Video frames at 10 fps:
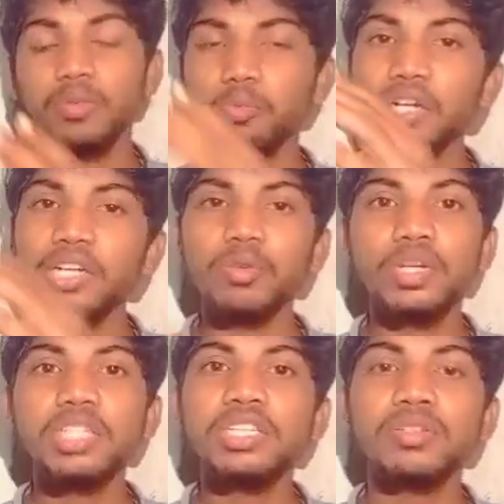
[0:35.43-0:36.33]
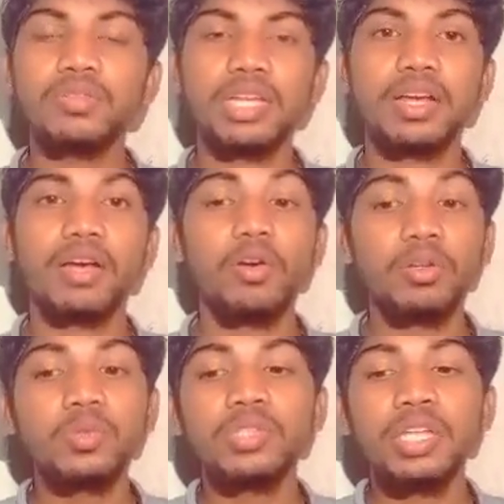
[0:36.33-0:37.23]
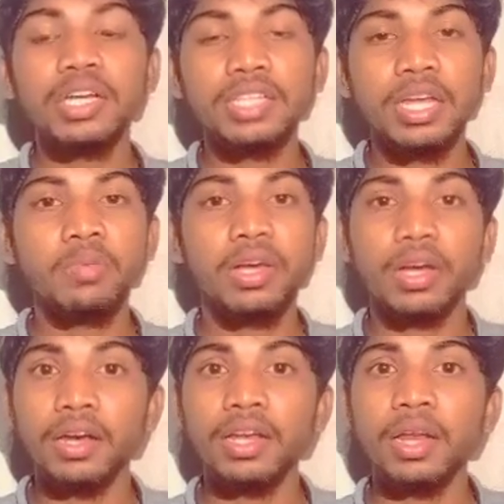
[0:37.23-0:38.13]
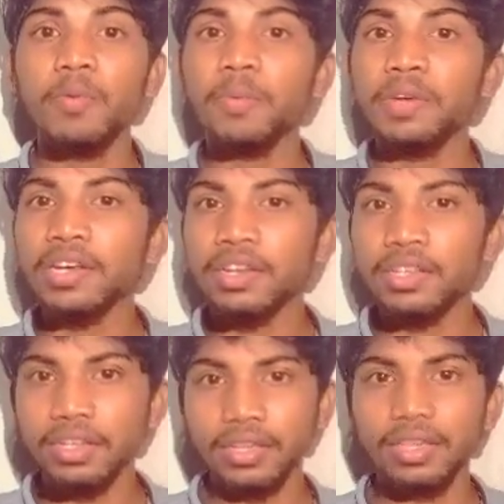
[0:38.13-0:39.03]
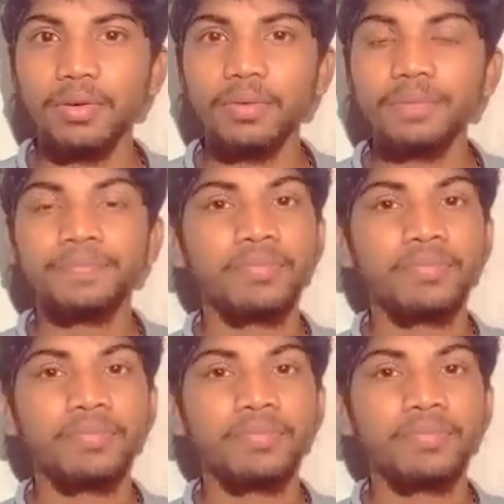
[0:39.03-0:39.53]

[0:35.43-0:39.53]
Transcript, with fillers: पूरा टोटल चेंज हो जाएगा और दूसरे का चैनल भी अगर आप ओपन करके देखते हो